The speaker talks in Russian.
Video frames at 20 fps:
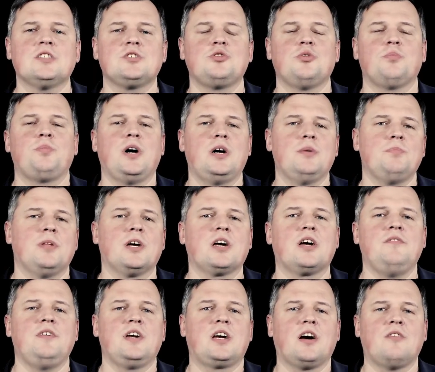отступают
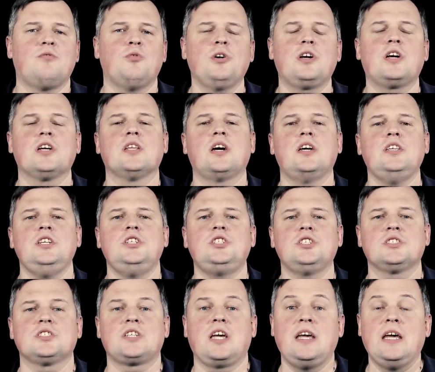многовековой
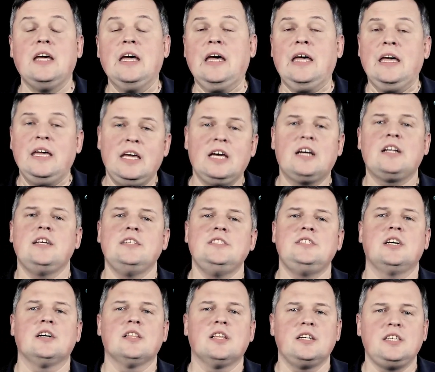канонической и
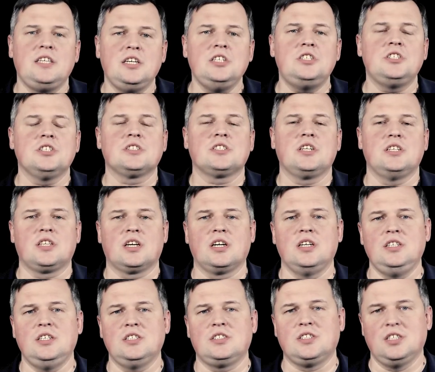экклезиологической
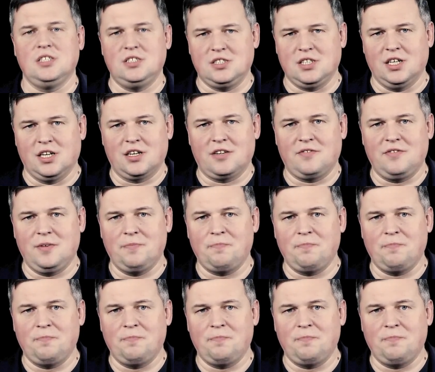традиции церкви.